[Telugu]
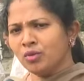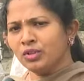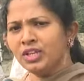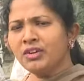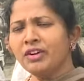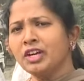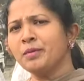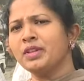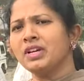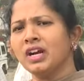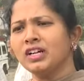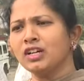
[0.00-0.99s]
ఉదయం
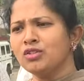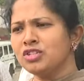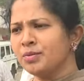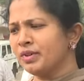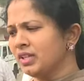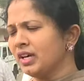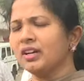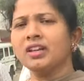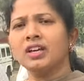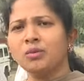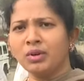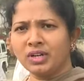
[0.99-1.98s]
ఎనిమిది గంటల నుంచి ఇప్పుడు దగ్గర
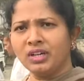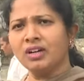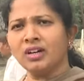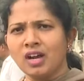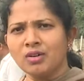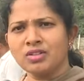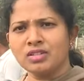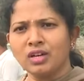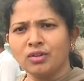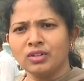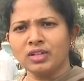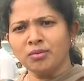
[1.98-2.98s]
దగ్గర ఒంటి గంట కావస్తా
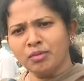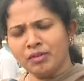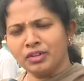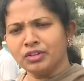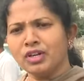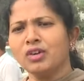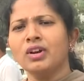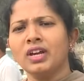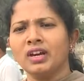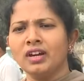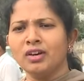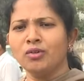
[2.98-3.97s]
ఉంది మేమందరం కూడా
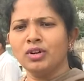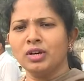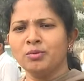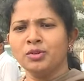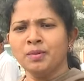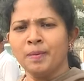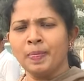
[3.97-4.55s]
ఇక్కడే ఉన్నాము